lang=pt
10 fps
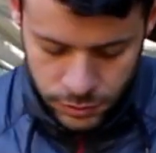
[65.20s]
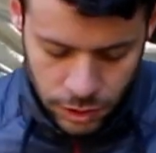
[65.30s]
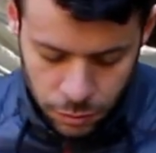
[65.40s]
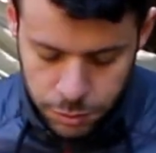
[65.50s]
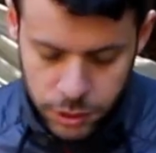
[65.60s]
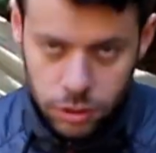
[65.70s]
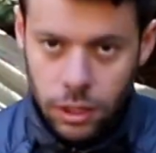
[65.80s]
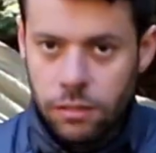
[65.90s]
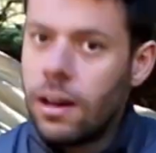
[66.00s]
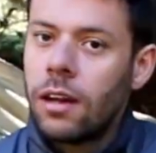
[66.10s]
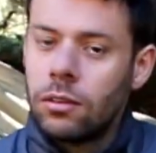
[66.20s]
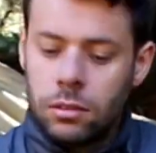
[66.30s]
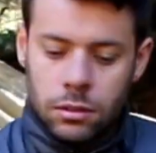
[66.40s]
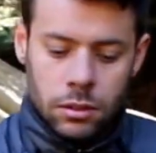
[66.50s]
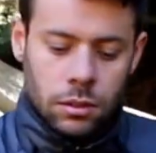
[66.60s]
Eu não preciso levá-lo
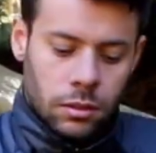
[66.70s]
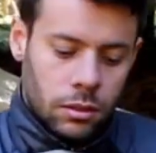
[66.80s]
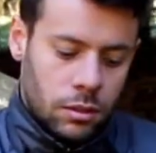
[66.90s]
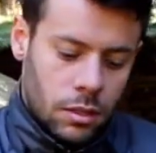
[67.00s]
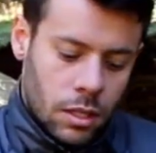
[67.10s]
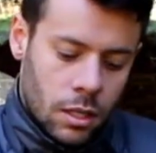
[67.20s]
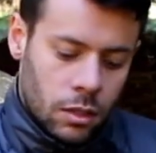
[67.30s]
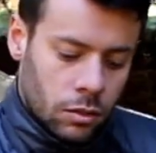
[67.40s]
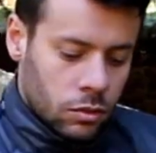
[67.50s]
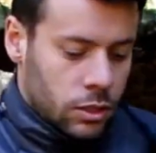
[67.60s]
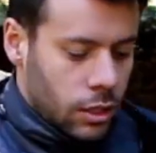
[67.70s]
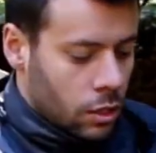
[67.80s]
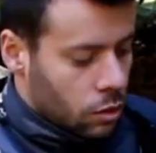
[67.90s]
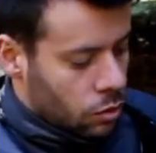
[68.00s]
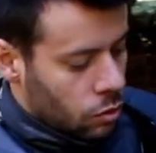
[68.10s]
no
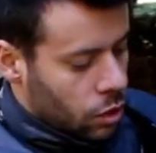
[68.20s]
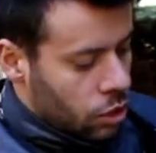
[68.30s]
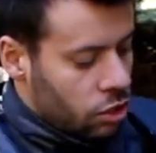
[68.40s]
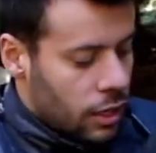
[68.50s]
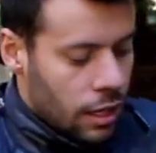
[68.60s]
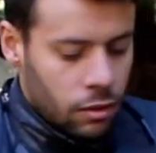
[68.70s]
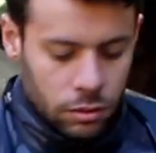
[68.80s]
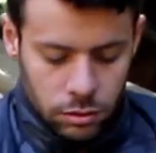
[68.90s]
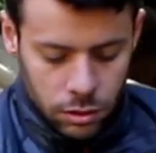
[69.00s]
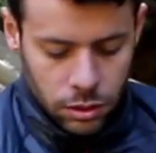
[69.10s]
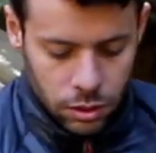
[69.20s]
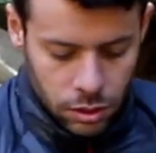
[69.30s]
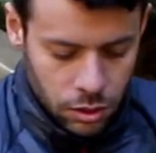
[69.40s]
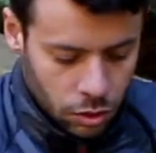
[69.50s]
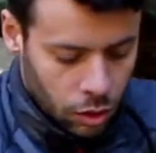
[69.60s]
seu original.
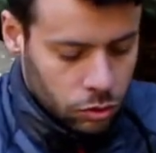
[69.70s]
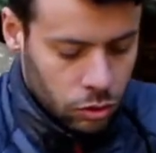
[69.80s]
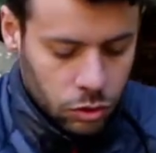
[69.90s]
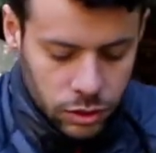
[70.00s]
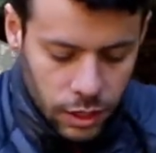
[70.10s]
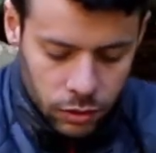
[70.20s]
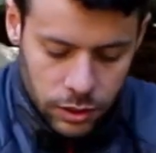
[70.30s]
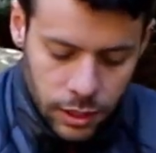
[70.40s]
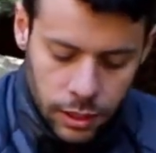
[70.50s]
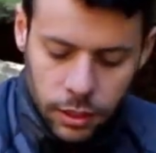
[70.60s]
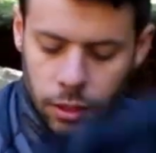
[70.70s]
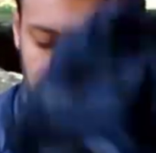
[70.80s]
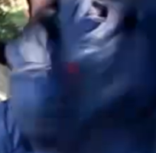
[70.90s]
Eu coloco tudo no saco estanque.